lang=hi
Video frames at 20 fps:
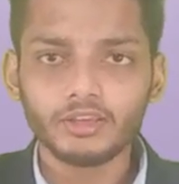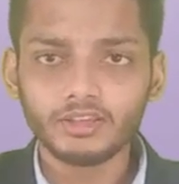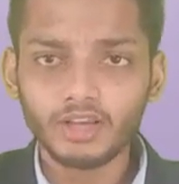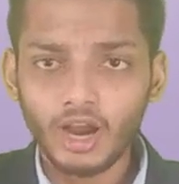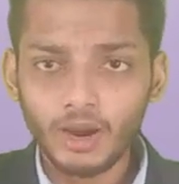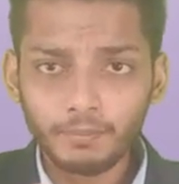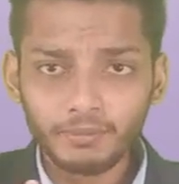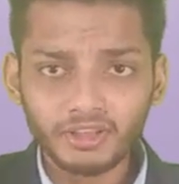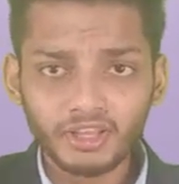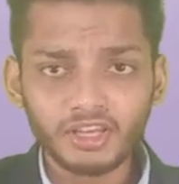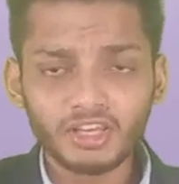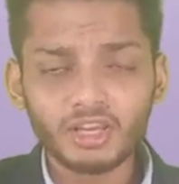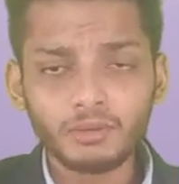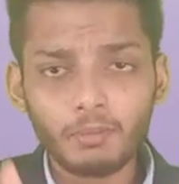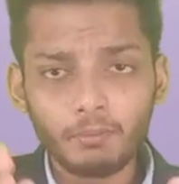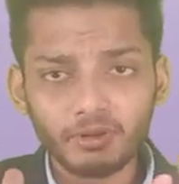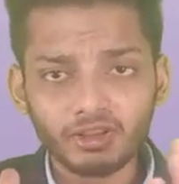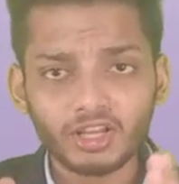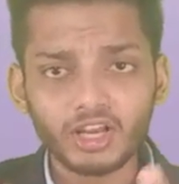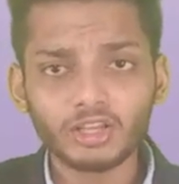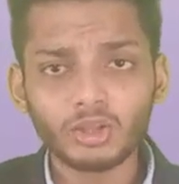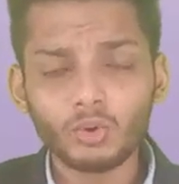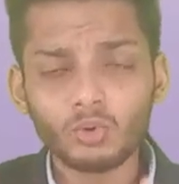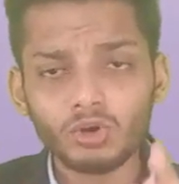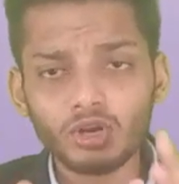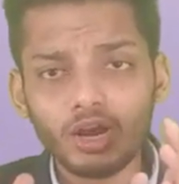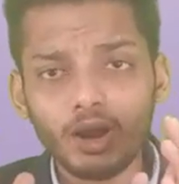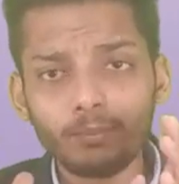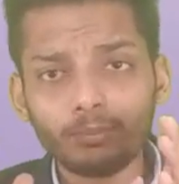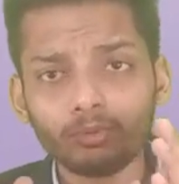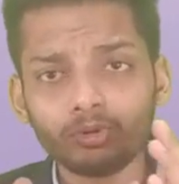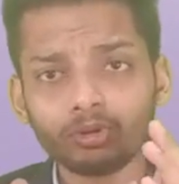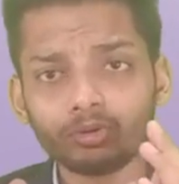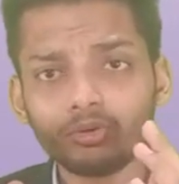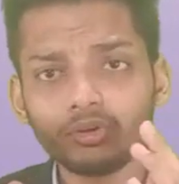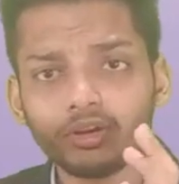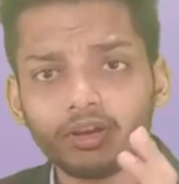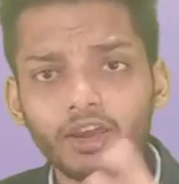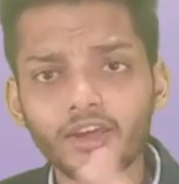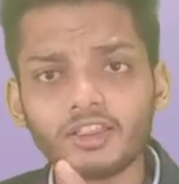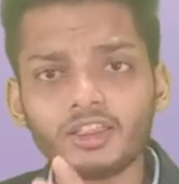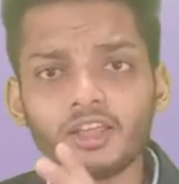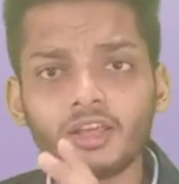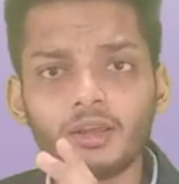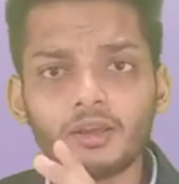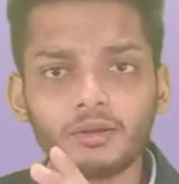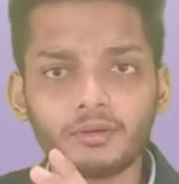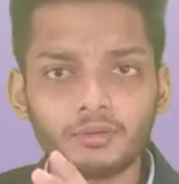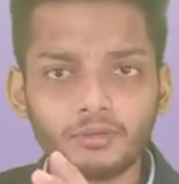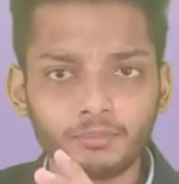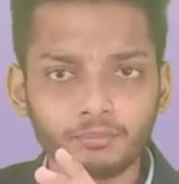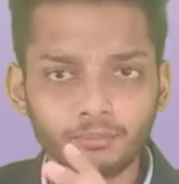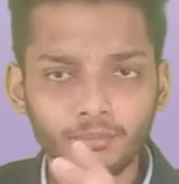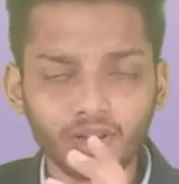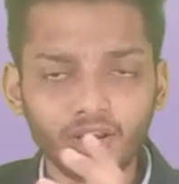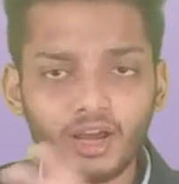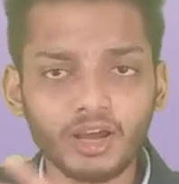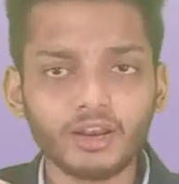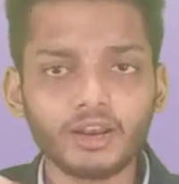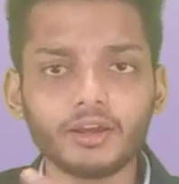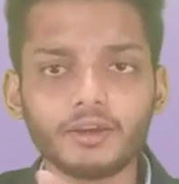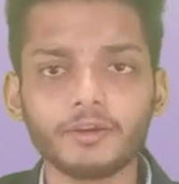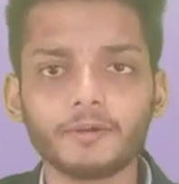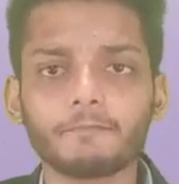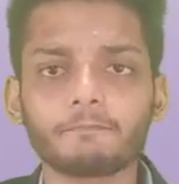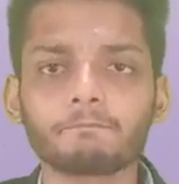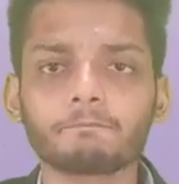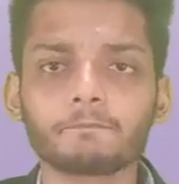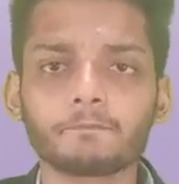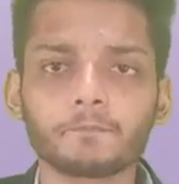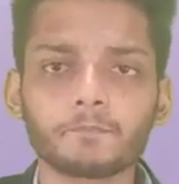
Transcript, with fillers: यहां पे देखिए मैं बताता हूं कि आपको इसको कैसे बनाना है